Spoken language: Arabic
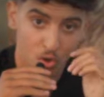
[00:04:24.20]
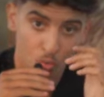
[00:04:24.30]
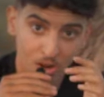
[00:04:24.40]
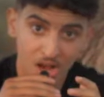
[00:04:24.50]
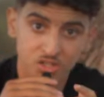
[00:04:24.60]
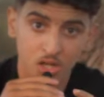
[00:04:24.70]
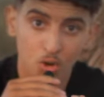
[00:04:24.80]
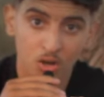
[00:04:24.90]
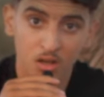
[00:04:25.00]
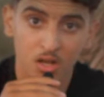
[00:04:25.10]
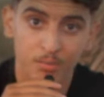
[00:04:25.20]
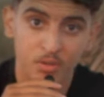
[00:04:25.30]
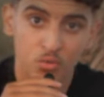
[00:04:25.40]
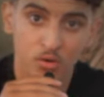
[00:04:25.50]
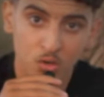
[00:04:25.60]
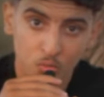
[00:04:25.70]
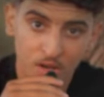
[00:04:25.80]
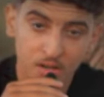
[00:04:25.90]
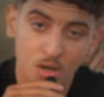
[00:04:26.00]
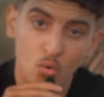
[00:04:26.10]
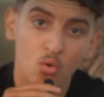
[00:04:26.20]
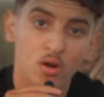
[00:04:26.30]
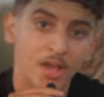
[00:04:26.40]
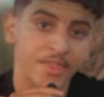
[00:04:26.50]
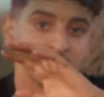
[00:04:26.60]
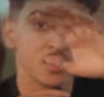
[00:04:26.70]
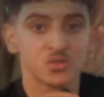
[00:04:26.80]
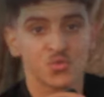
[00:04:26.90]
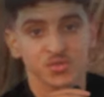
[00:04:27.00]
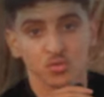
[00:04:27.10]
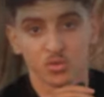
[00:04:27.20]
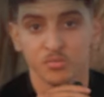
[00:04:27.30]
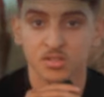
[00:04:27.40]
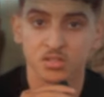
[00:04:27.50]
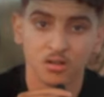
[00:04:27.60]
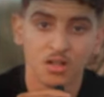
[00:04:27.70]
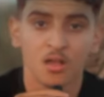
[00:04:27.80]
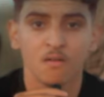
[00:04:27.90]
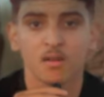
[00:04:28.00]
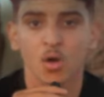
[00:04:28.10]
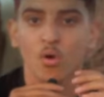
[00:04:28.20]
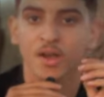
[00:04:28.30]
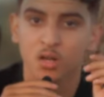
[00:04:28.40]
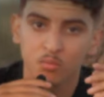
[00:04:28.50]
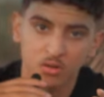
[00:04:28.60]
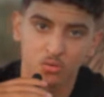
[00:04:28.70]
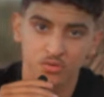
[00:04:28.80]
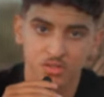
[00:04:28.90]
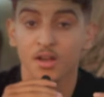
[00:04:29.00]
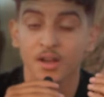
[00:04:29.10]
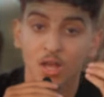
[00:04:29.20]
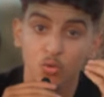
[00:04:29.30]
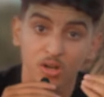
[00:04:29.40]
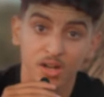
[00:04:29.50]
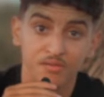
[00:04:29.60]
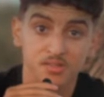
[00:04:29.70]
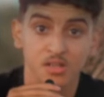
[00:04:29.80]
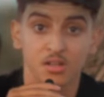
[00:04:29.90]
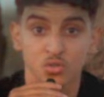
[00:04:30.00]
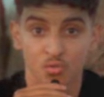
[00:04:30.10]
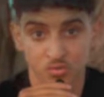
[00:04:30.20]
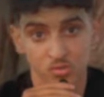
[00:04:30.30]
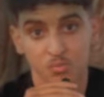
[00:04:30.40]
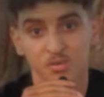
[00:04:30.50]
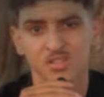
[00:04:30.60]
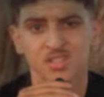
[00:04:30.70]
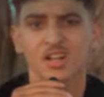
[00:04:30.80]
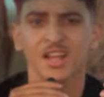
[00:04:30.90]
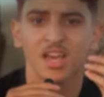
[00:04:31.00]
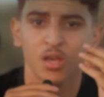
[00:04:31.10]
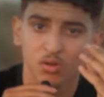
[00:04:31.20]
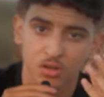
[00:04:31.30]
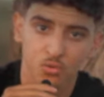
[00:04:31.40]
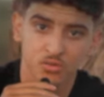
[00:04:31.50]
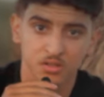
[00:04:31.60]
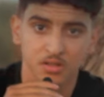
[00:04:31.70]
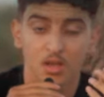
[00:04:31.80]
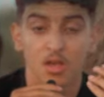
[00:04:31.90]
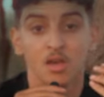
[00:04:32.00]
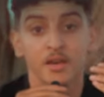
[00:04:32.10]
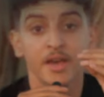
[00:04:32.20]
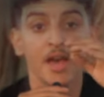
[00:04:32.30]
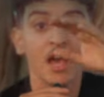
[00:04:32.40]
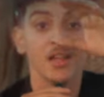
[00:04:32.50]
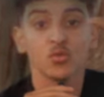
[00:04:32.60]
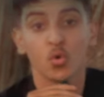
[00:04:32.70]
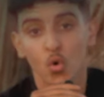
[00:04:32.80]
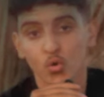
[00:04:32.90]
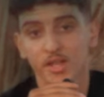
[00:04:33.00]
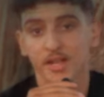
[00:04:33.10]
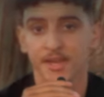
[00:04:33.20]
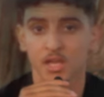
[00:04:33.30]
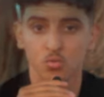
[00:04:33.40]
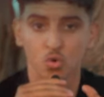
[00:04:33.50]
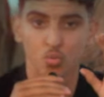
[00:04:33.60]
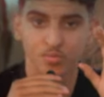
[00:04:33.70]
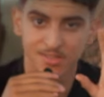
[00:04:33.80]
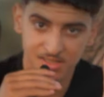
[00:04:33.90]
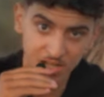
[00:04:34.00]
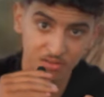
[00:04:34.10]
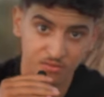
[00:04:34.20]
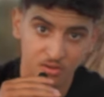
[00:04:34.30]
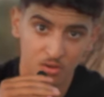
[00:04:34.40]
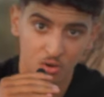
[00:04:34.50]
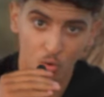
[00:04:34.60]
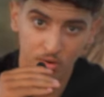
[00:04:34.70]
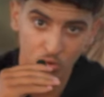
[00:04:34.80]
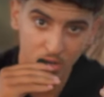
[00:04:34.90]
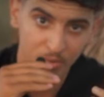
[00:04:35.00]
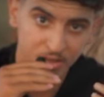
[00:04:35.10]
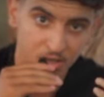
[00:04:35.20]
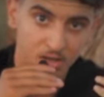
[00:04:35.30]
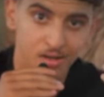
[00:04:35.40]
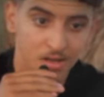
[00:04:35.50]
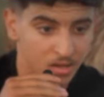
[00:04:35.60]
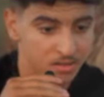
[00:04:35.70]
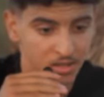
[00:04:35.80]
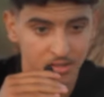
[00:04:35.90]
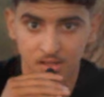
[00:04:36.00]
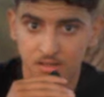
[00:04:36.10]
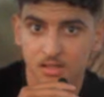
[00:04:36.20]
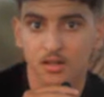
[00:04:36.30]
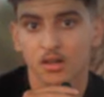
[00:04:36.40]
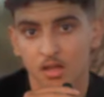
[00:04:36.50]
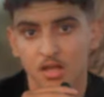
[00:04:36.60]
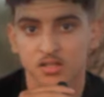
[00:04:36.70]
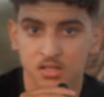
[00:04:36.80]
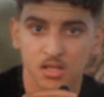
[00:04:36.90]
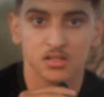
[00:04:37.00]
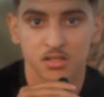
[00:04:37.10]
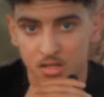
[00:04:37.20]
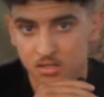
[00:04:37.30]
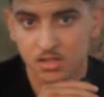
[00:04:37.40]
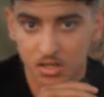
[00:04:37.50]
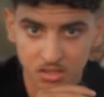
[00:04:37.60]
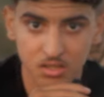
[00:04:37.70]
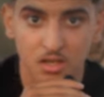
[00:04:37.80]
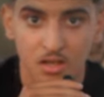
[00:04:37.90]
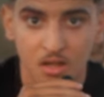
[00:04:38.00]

والحاجه الاخرى اللي بغيت نقول لكم انه كاع داكشي اللي كتشوف في السوشيال ميديا راه هو غير ماركوتي كاع دوك لي لايف ستايل اللي كتشوف في السوشيال ميديا راه غير ماركوتي كاع دوك خوتنا اللي كيدويو بزاف كيقول لك مثلا لا كذا كذا كذا لا هاجي هاجي هاجي هاجي